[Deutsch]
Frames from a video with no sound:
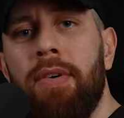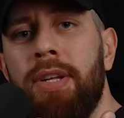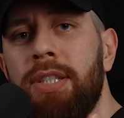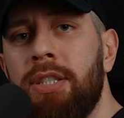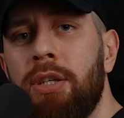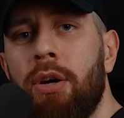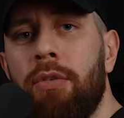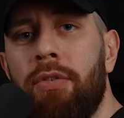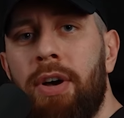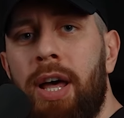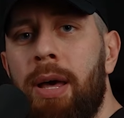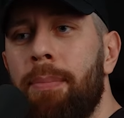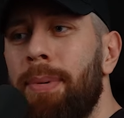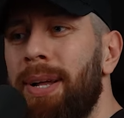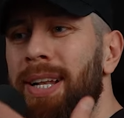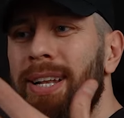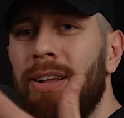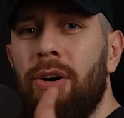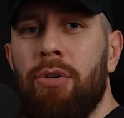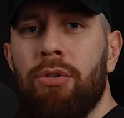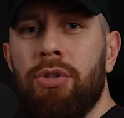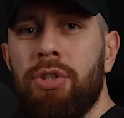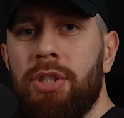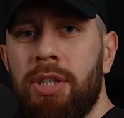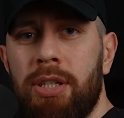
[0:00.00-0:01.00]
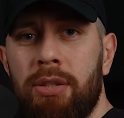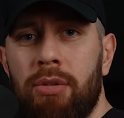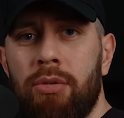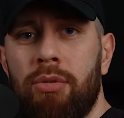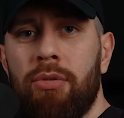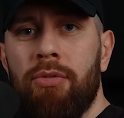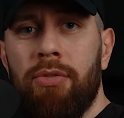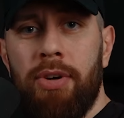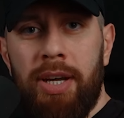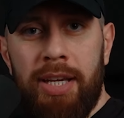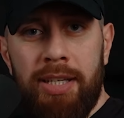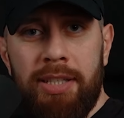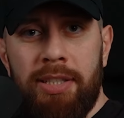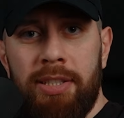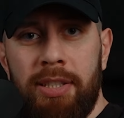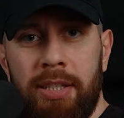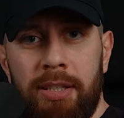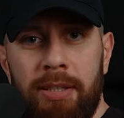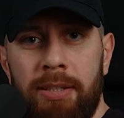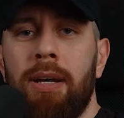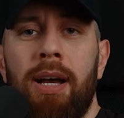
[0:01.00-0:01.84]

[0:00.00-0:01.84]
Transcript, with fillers: Wenn sie auf einmal laut sind und frech sind,